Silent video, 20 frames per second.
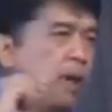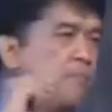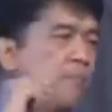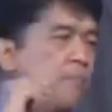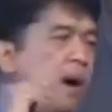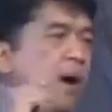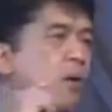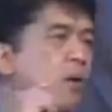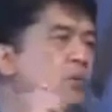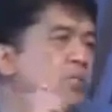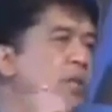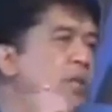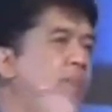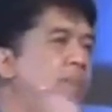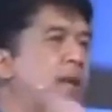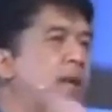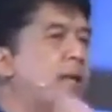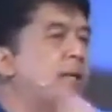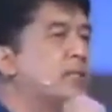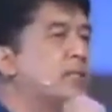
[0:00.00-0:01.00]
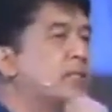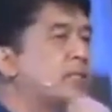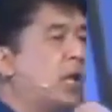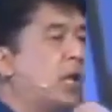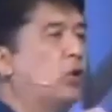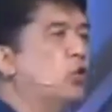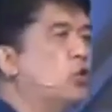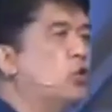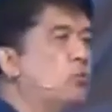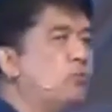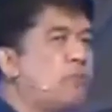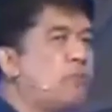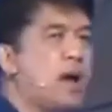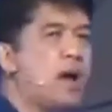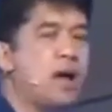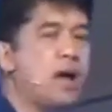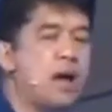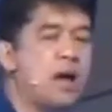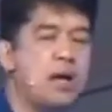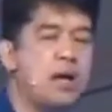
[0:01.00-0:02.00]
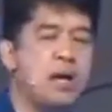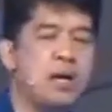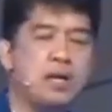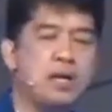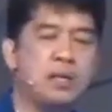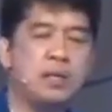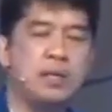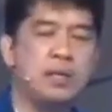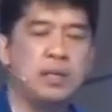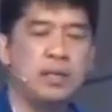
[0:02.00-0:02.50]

May mga usapin sa lupa,